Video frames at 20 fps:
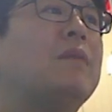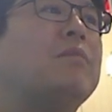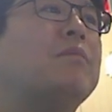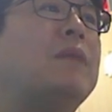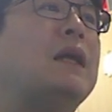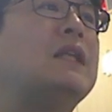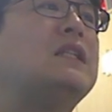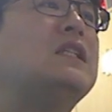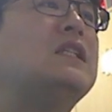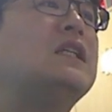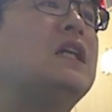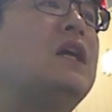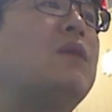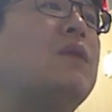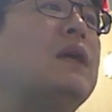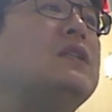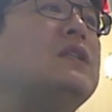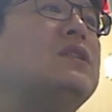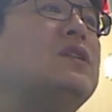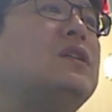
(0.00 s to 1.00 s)
마취가
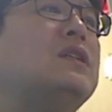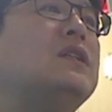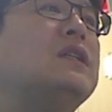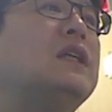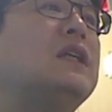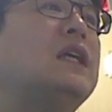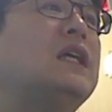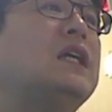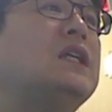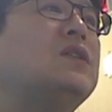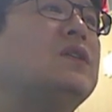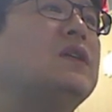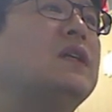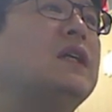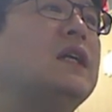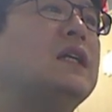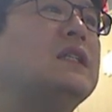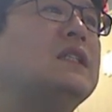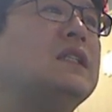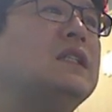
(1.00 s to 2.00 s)
완전히 깨기
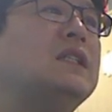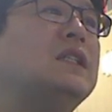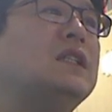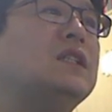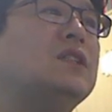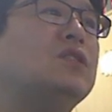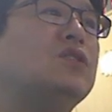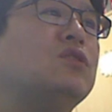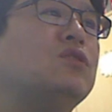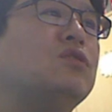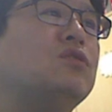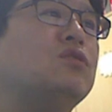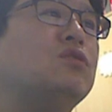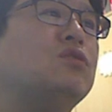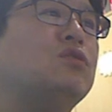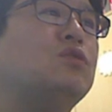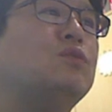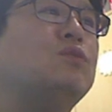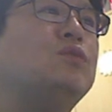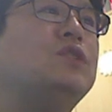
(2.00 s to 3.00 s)
전까지는
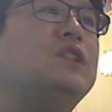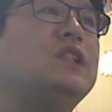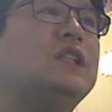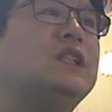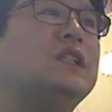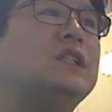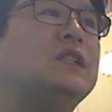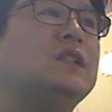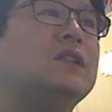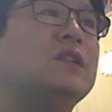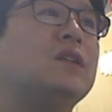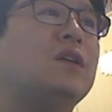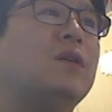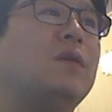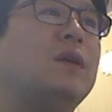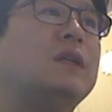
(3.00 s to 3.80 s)
움직이는 거,